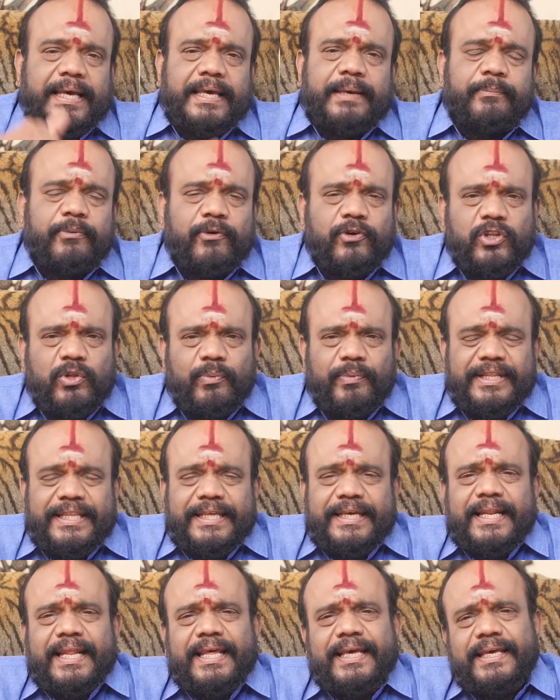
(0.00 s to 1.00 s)
இப்போ வந்து
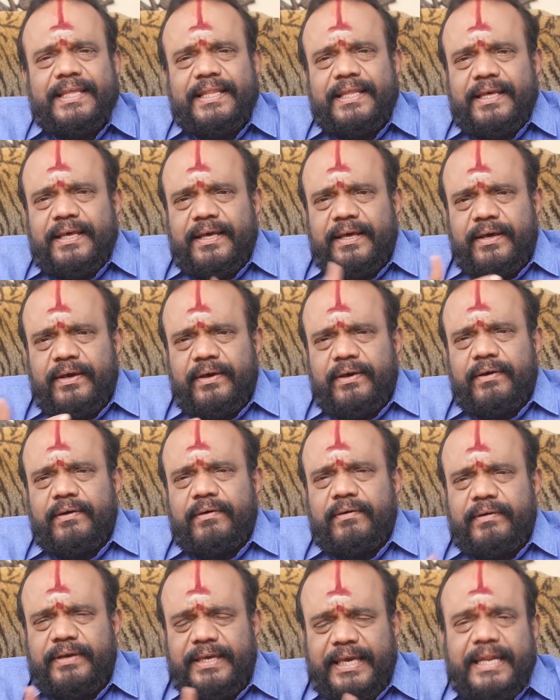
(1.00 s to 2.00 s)
பார்த்திங்கன்னா இது
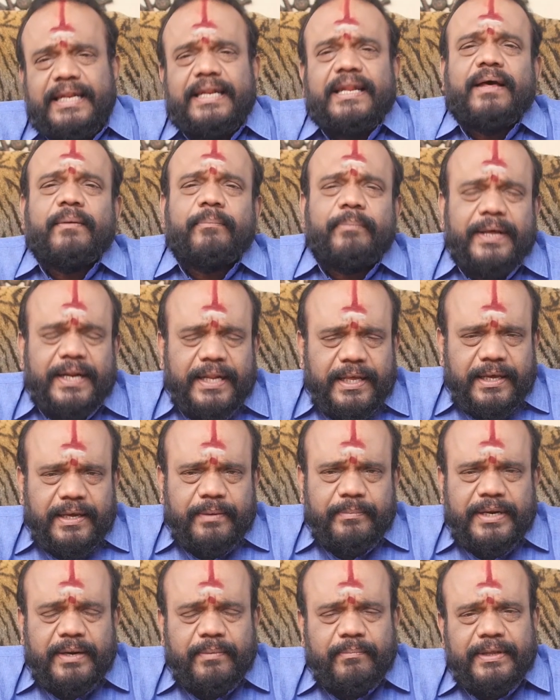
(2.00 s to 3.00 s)
என்ன ப
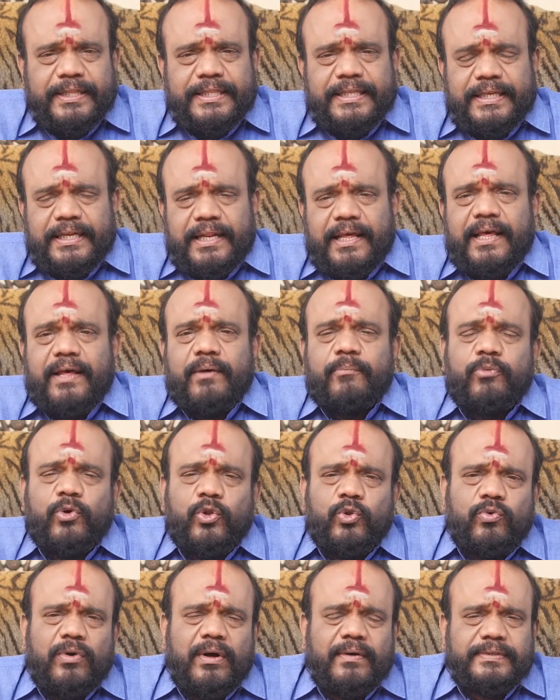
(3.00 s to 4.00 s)
அப்படின்னு பார்த்திங்கன்னா
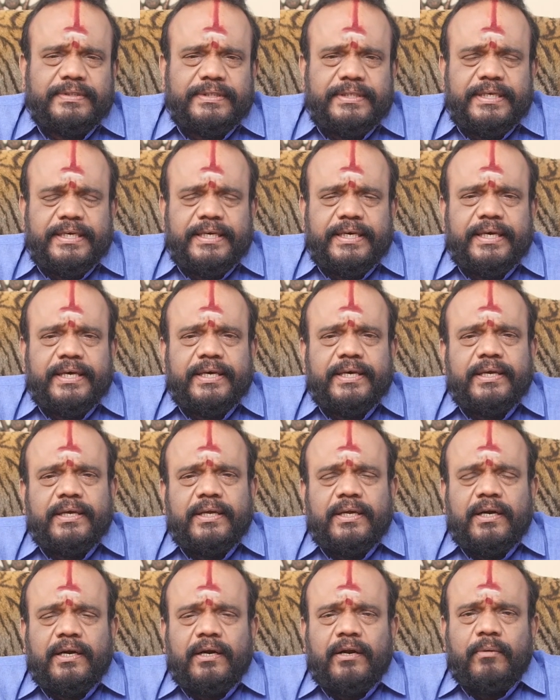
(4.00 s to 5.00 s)
பொதுவாக வந்து
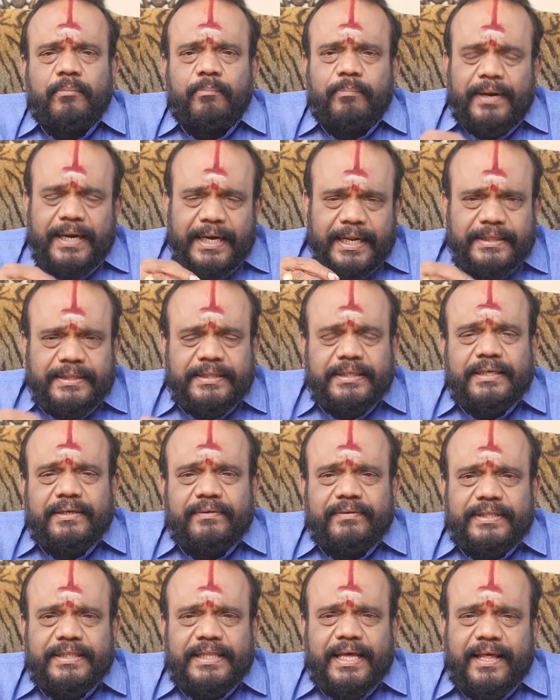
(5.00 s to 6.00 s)

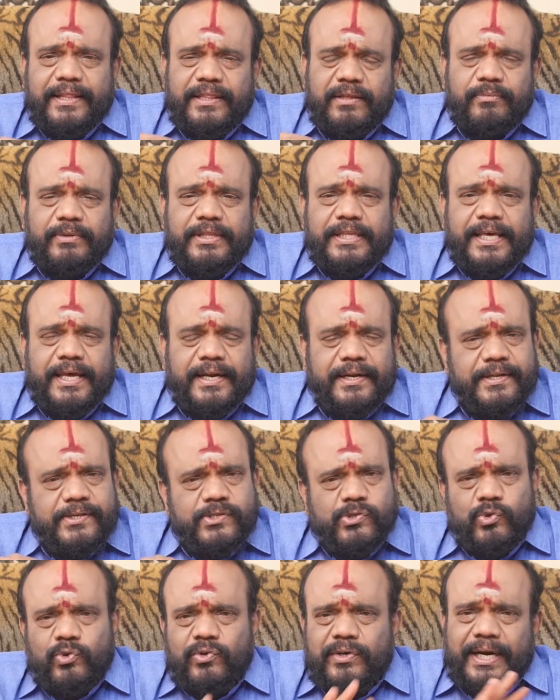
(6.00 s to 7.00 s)
பணத்துக்கு வந்து அதிபதி யாருன்னா
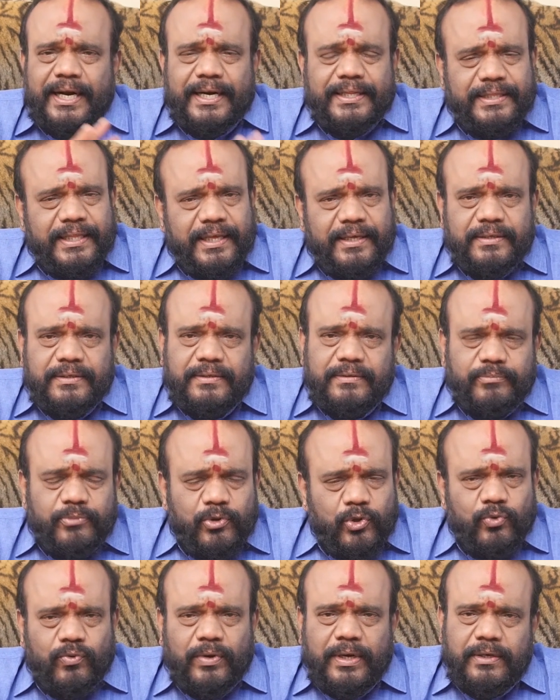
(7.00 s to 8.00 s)
சுக்கரன் தான்
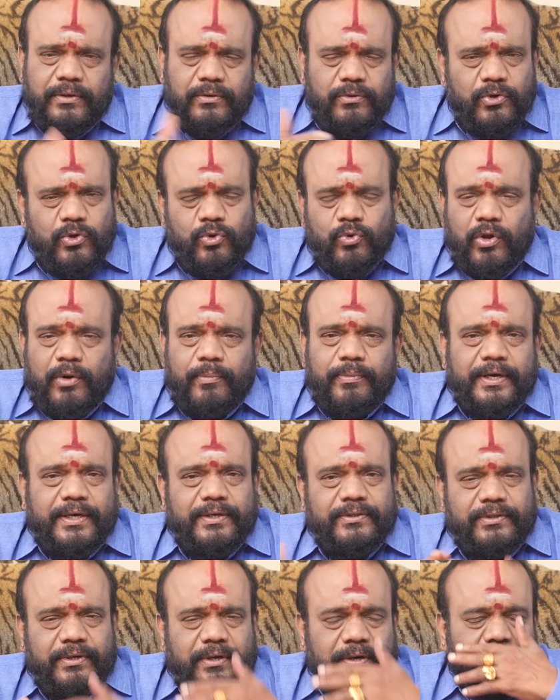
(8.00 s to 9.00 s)
பொதுவாக குரு ஒரு
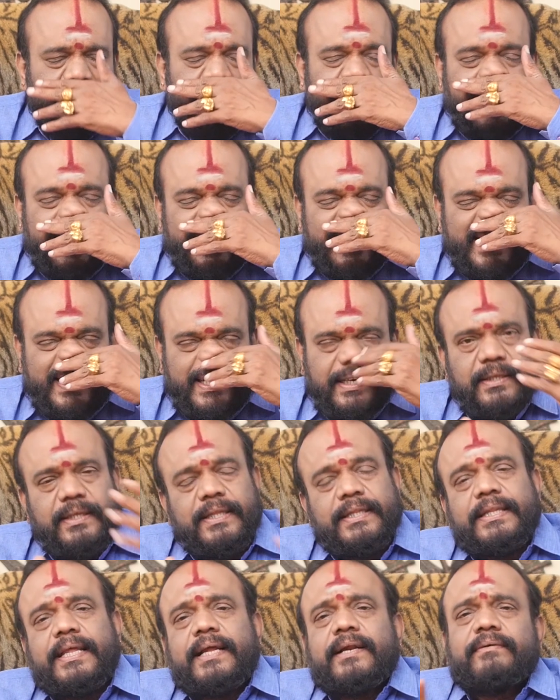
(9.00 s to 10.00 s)
பக்கம் தனோ காரகன்
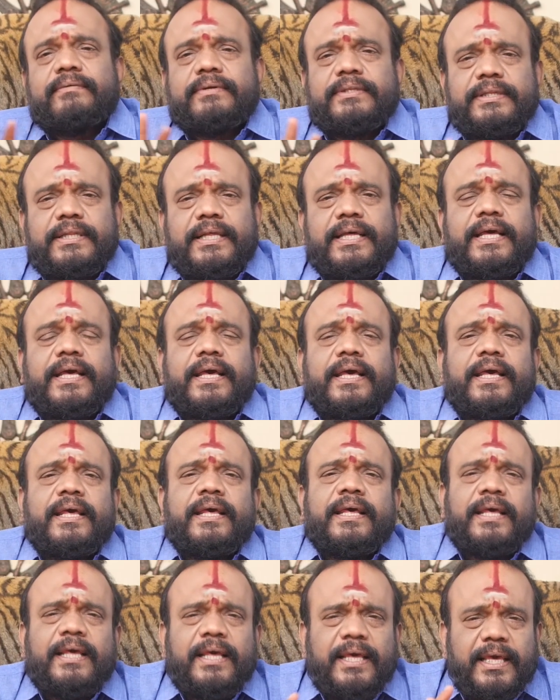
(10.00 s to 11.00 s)
இருந்தாலும் வந்து
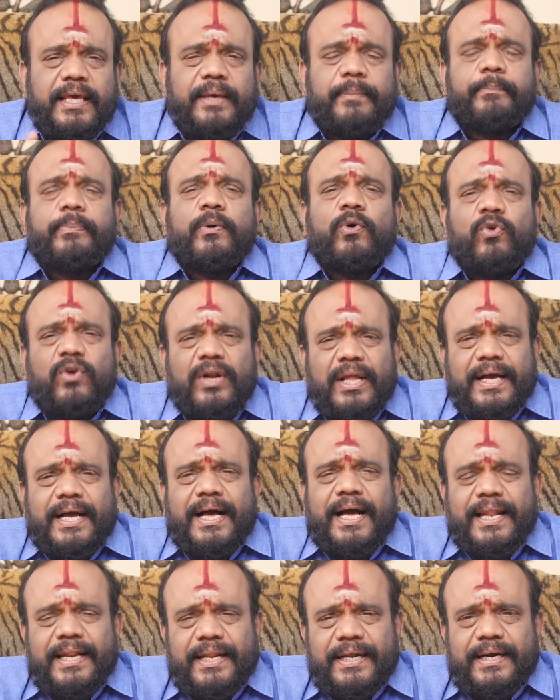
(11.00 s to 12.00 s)
இப்போ உள்ள
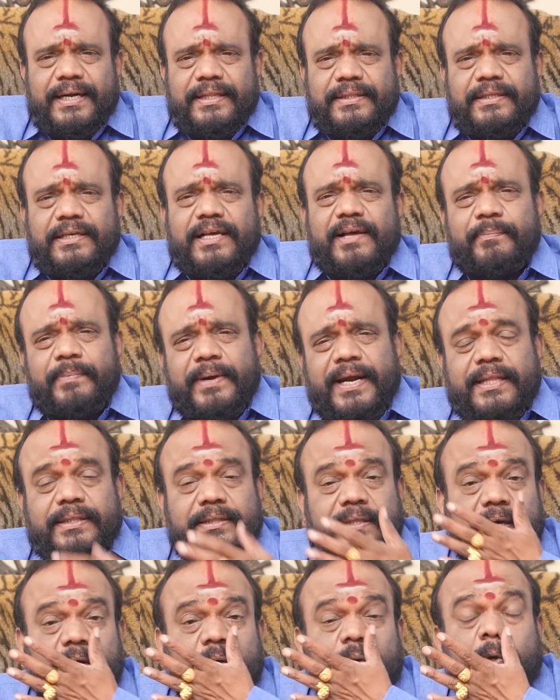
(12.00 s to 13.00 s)
காலகட்டத்துக்கு
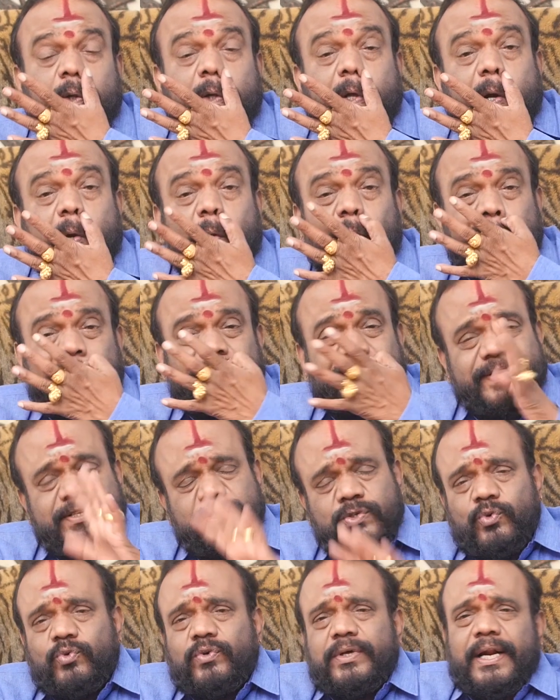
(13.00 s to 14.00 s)
பணத்தை கொடுக்கக்கூடியவர்
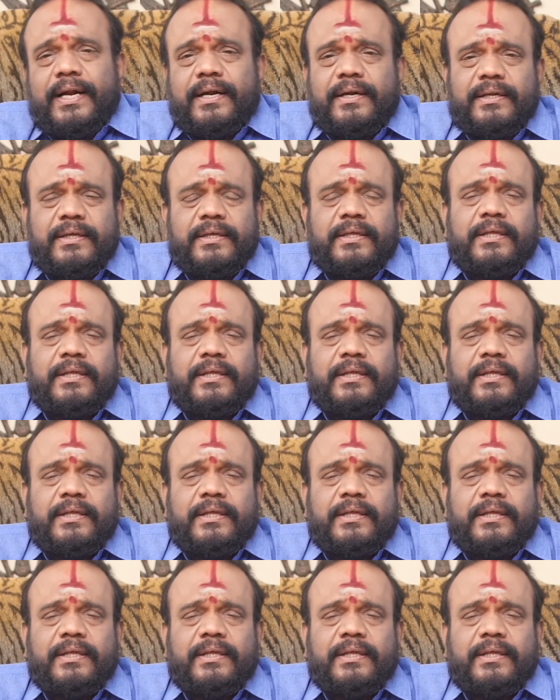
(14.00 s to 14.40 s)
சுக்கரன்